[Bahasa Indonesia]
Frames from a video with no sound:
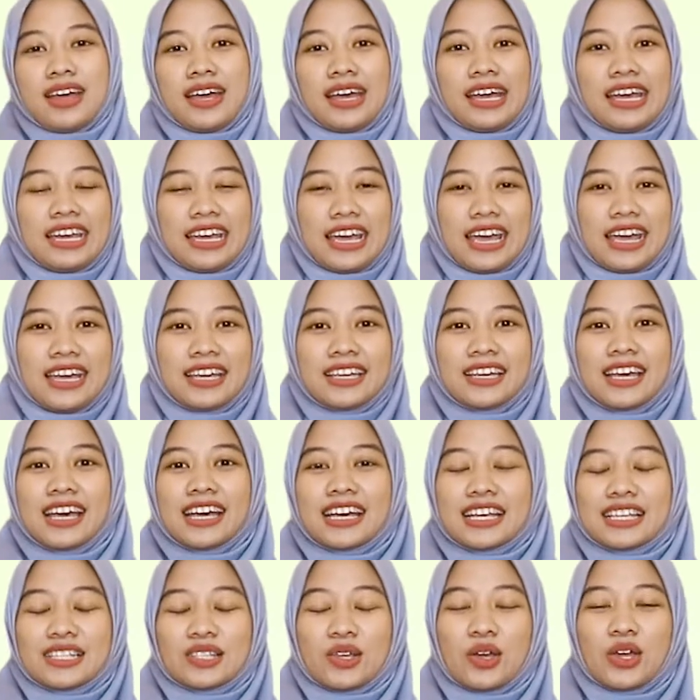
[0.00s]
Oke, okay?
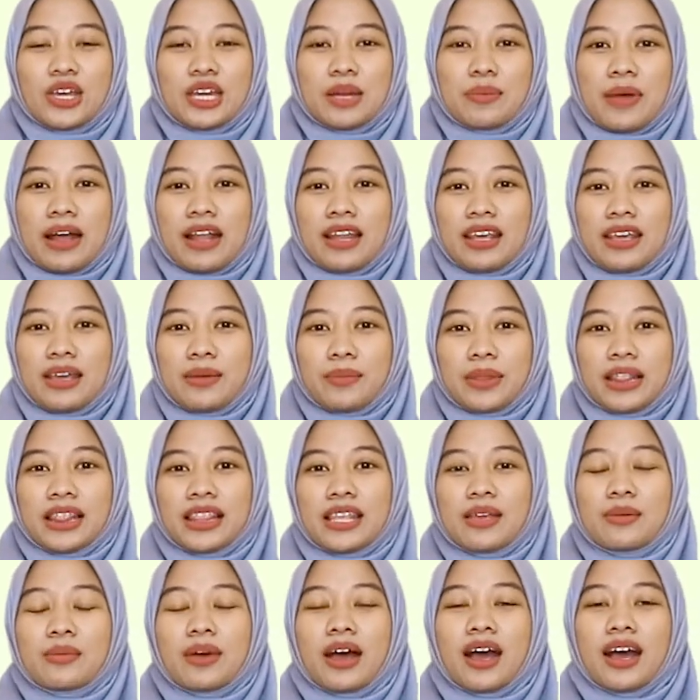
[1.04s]
so ini paling
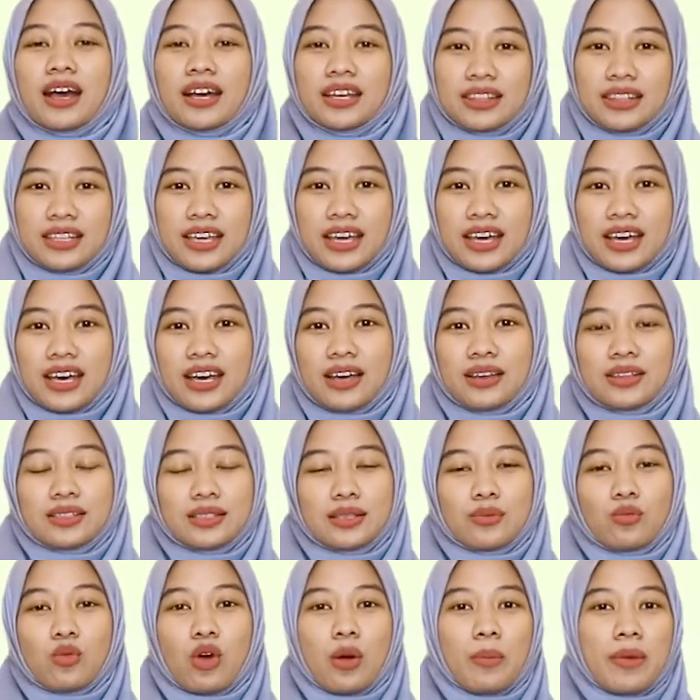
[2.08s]
penting banget ya.
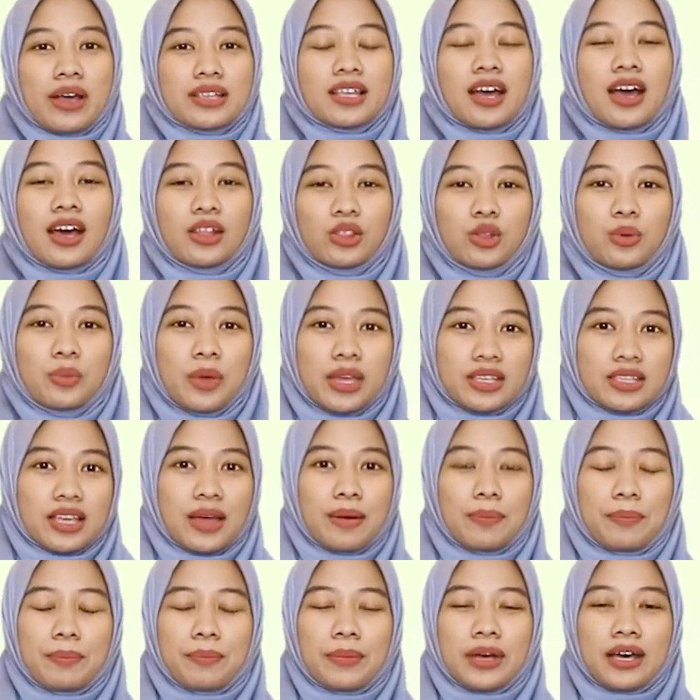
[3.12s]
Semua masakan tuh
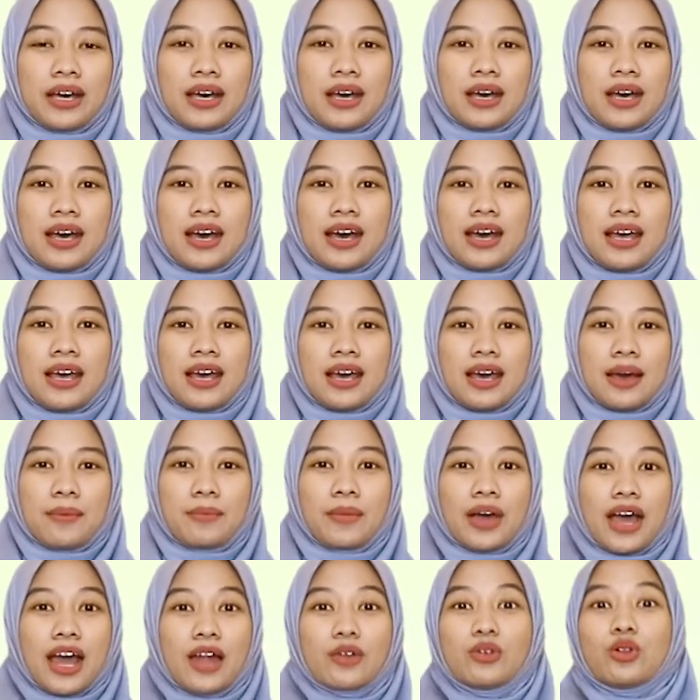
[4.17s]
biasanya uh,
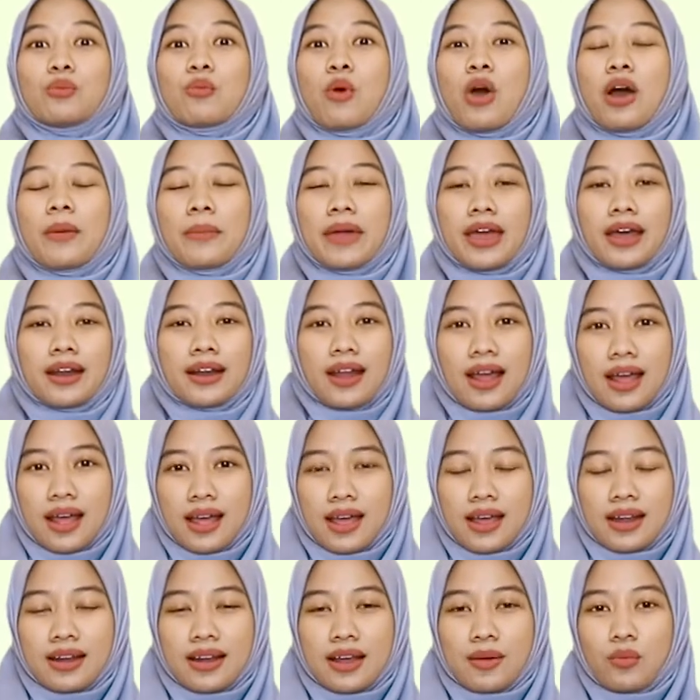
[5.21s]
mengandung bawang merah.
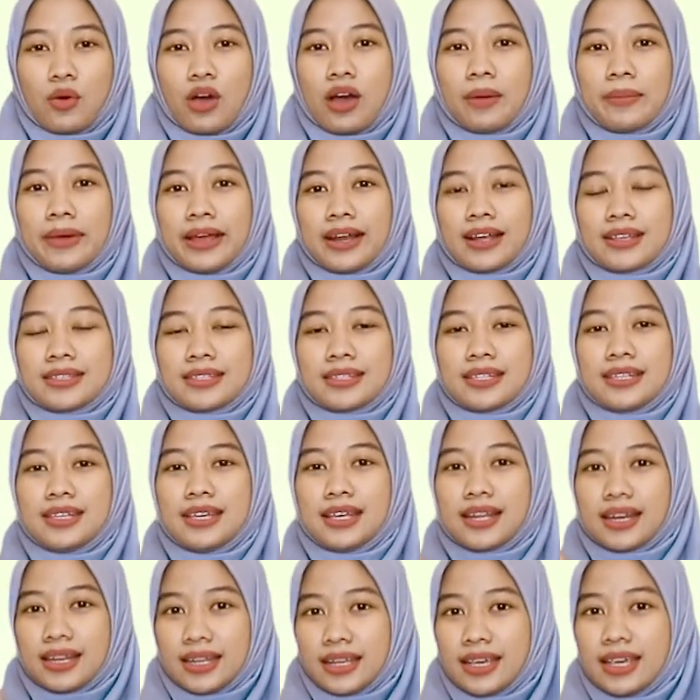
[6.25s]
Nah, bawang merah
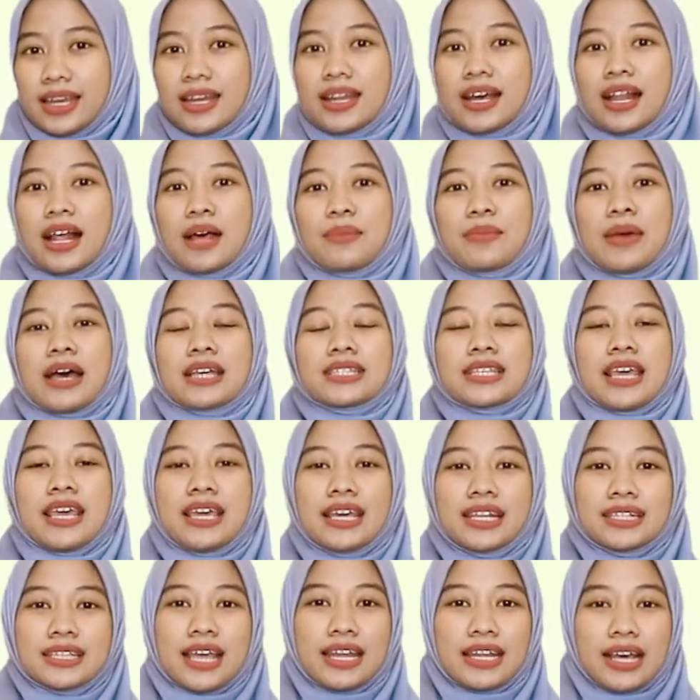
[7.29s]
sendiri dalam bahasa
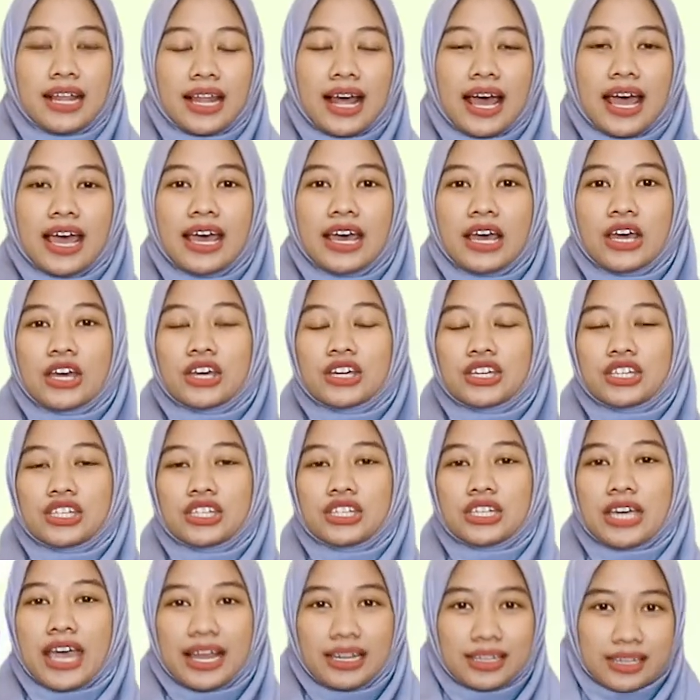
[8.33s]
Inggris adalah
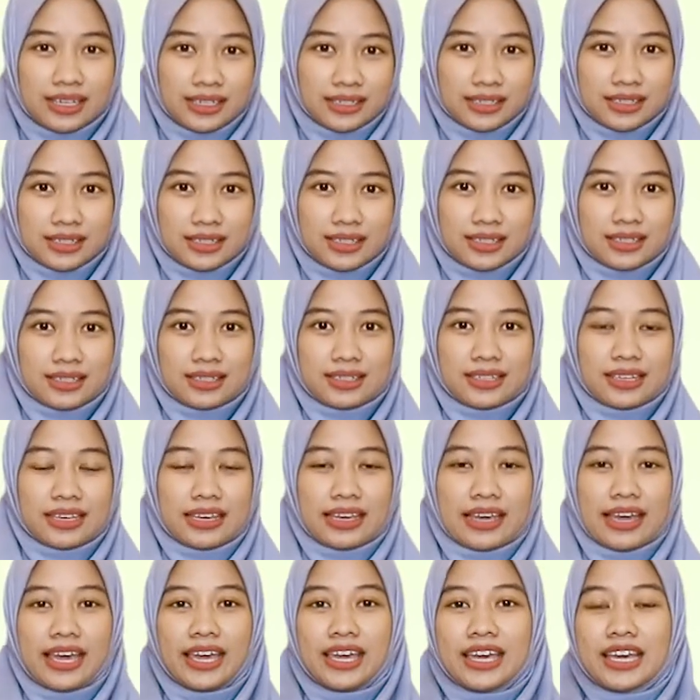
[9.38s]
shallot. Oke,
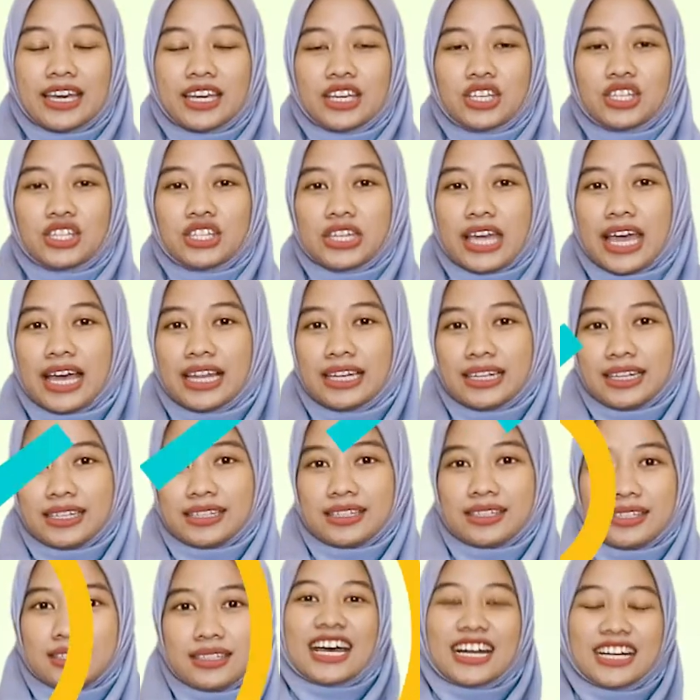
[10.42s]
okay? shallot.
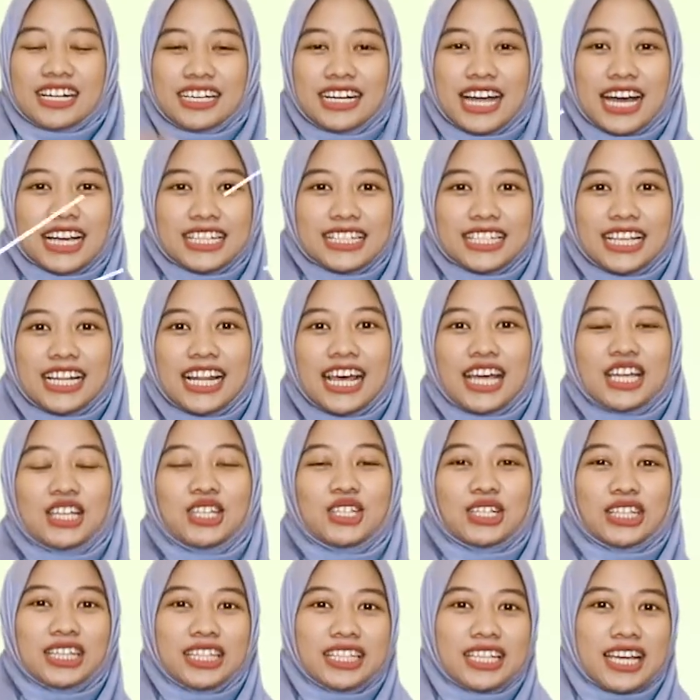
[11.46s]
Nah,
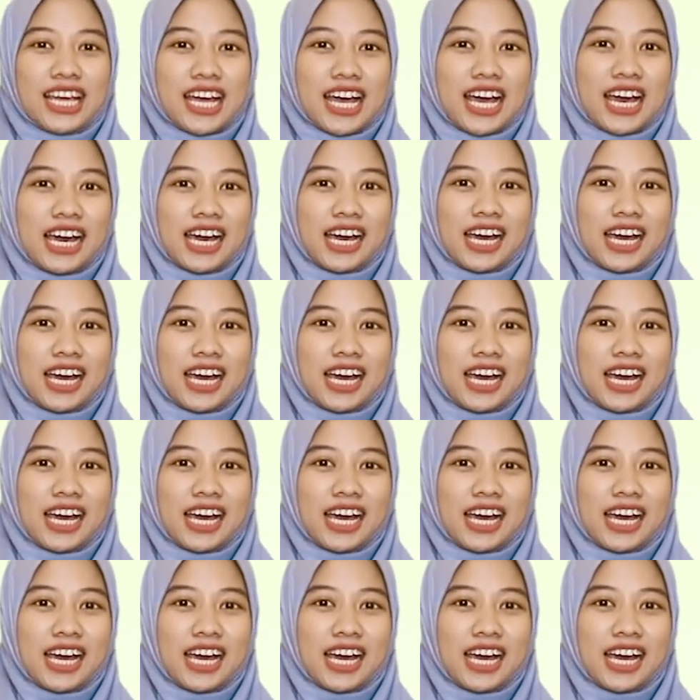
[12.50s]
selanjutnya